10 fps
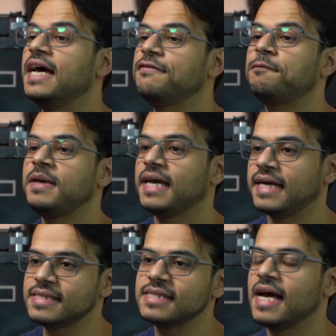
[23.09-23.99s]
اف بي
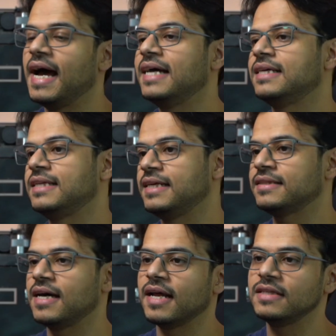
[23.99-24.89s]
اس عدد
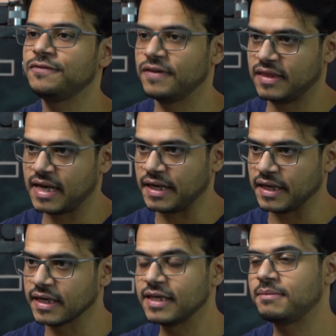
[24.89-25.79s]
الاطارات في
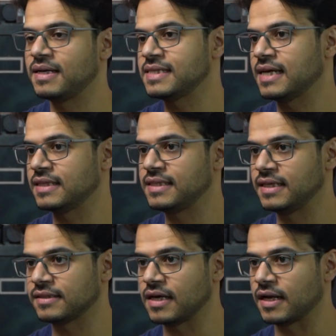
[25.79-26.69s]
الثانيه كل ما زادت
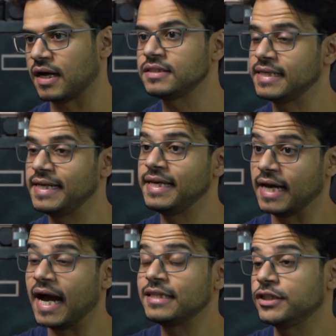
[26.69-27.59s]
الاطارات اللي هي
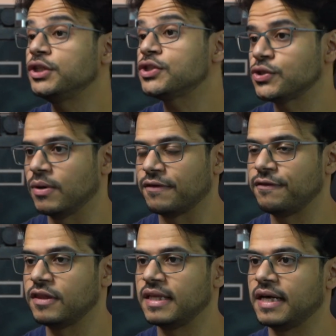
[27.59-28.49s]
عدد الصور في
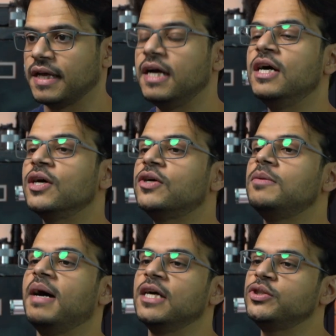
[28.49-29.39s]
الثانيه كل
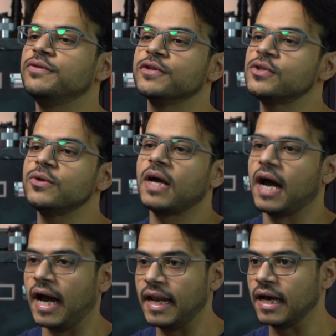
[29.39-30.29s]
ما حتشوف الصوره
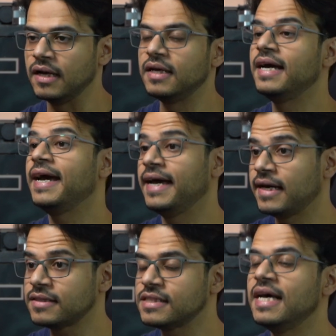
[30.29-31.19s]
احلى
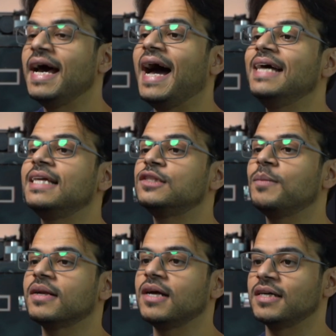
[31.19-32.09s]
هرتز عدد
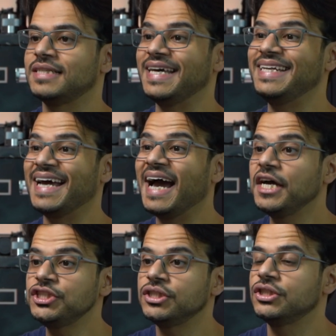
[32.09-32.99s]
مرات
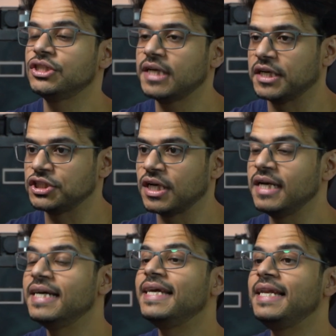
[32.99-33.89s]
انعاش الشاشه
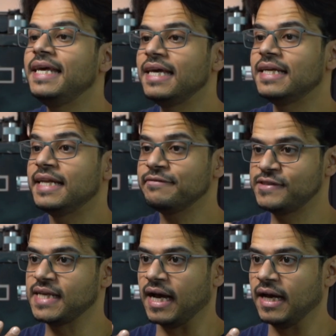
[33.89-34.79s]

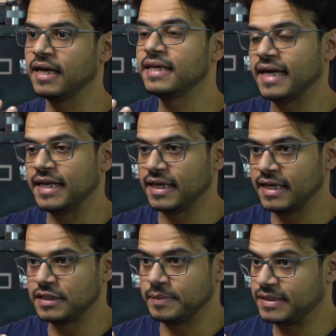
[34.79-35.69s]
لنفسها يعني هي
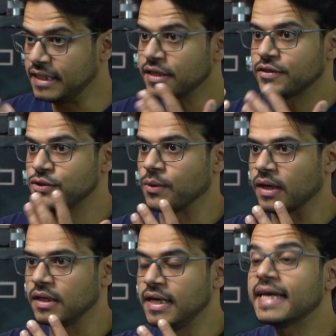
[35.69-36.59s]
تبي تعرض
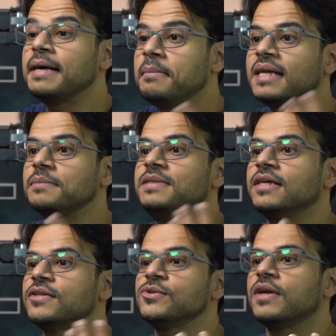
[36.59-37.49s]
صور كم مره
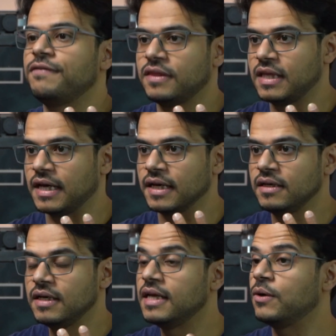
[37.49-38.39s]
بتعرض صوره في الثانيه
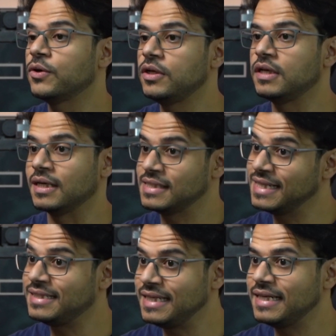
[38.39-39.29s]
لو قلنا
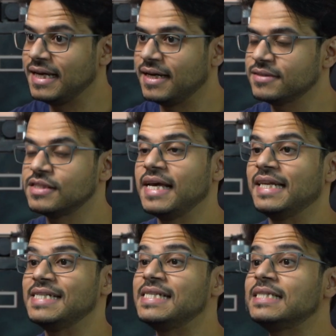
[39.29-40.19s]
60 هرتز
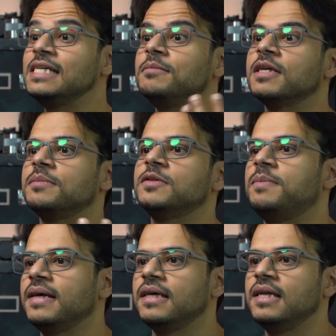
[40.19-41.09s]
يعني 60 مره
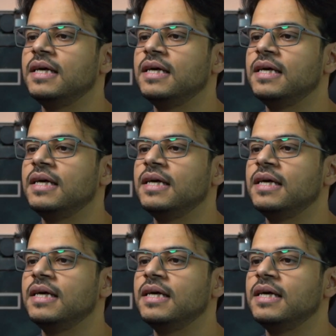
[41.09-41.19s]
بتبين